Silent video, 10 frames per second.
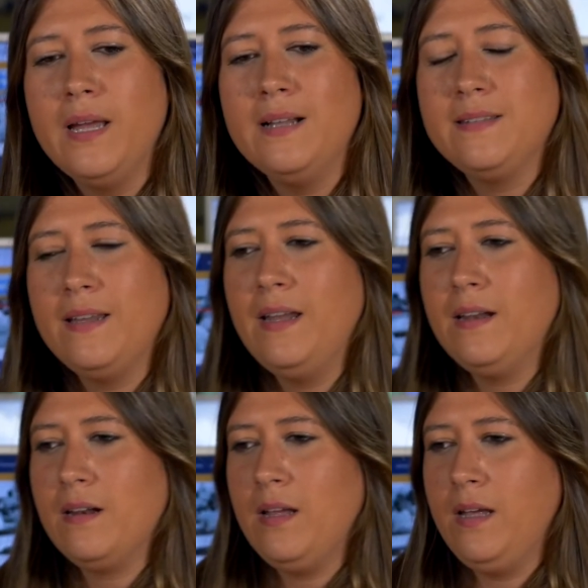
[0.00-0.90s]
el
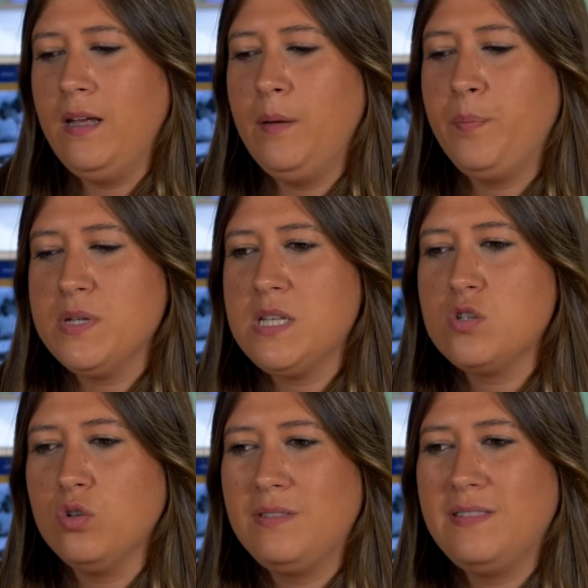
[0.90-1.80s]
tener eh, pues
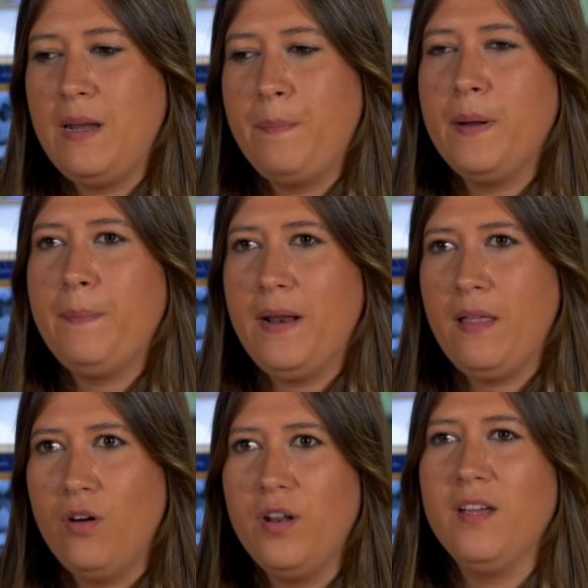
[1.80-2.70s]
eso, tres
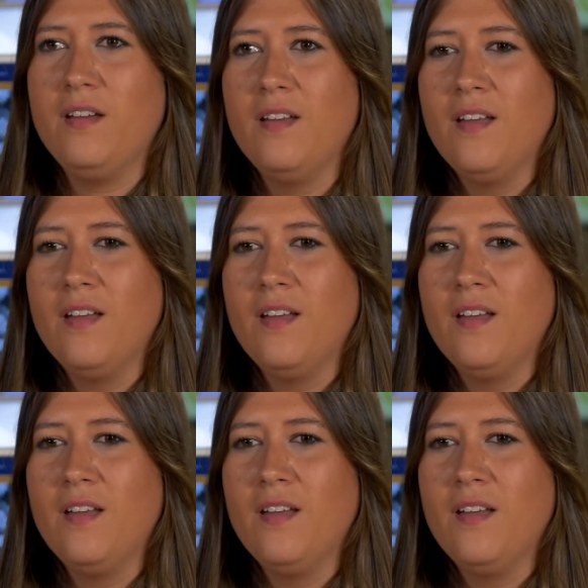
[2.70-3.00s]
preparadores,